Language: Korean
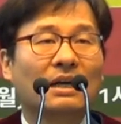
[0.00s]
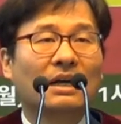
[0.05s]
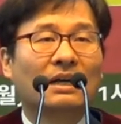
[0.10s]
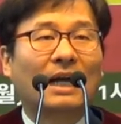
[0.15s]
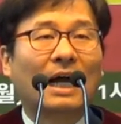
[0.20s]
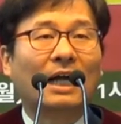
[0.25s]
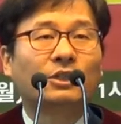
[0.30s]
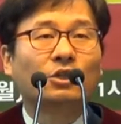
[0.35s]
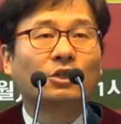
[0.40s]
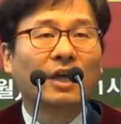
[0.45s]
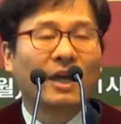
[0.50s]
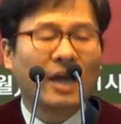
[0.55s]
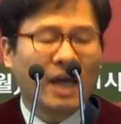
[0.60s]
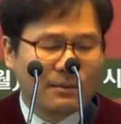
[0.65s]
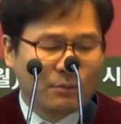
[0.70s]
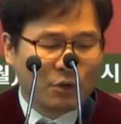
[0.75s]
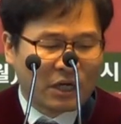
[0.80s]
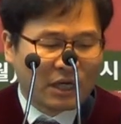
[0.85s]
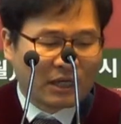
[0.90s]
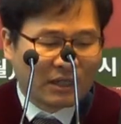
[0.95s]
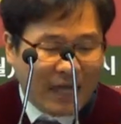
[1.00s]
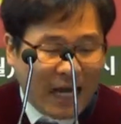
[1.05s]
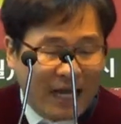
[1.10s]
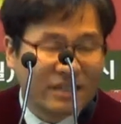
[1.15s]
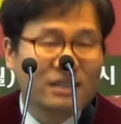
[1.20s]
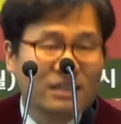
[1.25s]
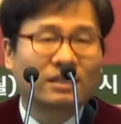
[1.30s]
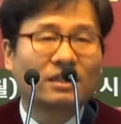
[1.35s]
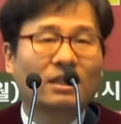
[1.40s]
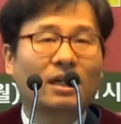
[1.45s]
가정의 행복이
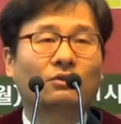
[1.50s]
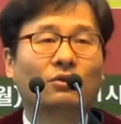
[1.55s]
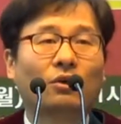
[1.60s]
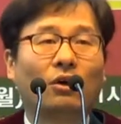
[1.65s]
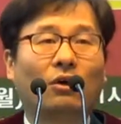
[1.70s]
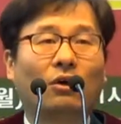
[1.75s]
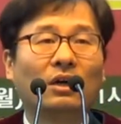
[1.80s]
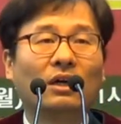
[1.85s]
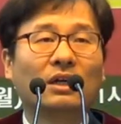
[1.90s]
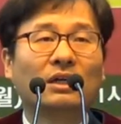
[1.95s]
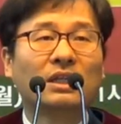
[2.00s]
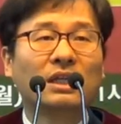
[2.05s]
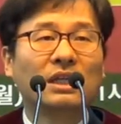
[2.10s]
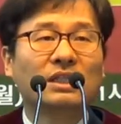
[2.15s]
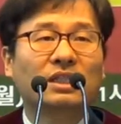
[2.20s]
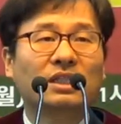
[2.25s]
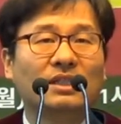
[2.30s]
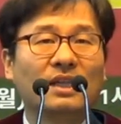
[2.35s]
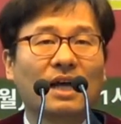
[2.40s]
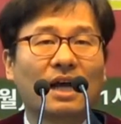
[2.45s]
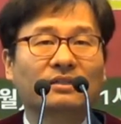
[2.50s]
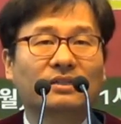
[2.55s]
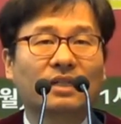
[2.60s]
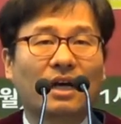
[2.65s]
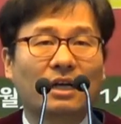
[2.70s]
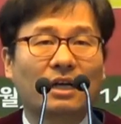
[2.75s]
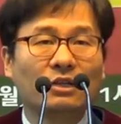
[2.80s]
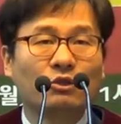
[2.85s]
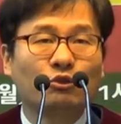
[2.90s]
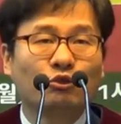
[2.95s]
깨질지라도 이
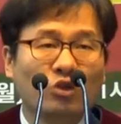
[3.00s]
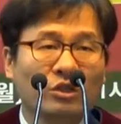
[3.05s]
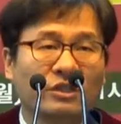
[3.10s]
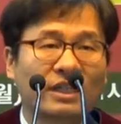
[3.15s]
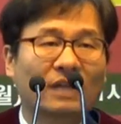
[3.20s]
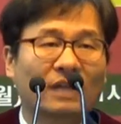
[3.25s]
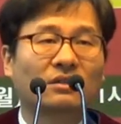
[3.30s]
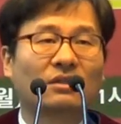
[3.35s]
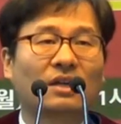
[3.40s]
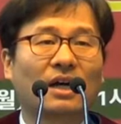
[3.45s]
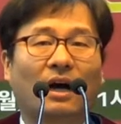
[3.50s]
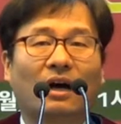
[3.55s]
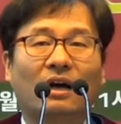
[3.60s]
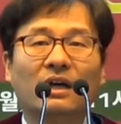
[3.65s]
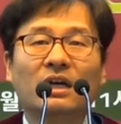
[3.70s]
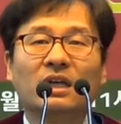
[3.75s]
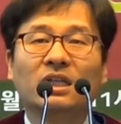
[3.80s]
신앙생활을 유지하든가